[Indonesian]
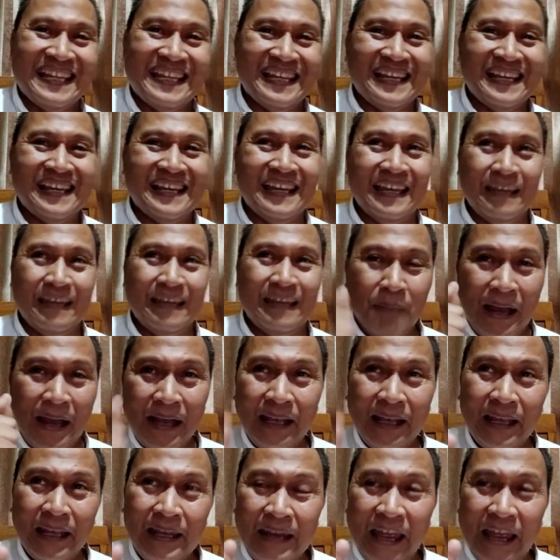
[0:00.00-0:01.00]
Nah,
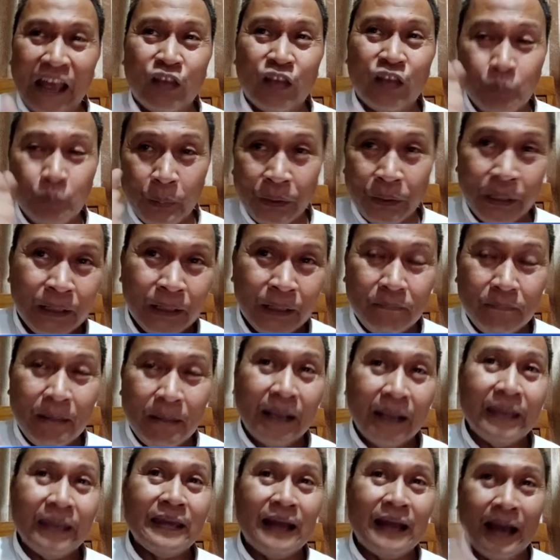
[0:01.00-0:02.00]
makin expert,
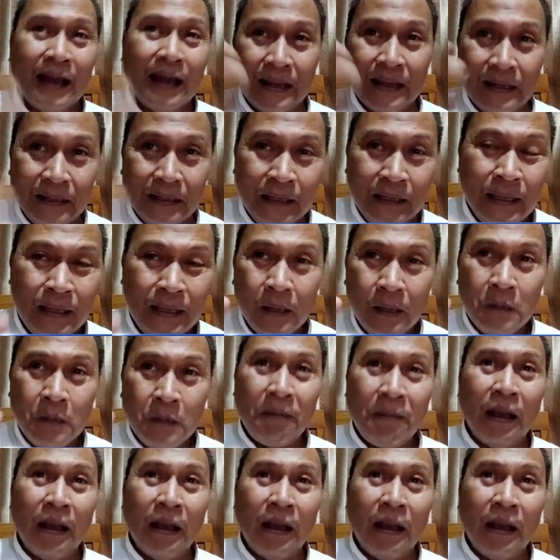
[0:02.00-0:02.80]
makin ahli,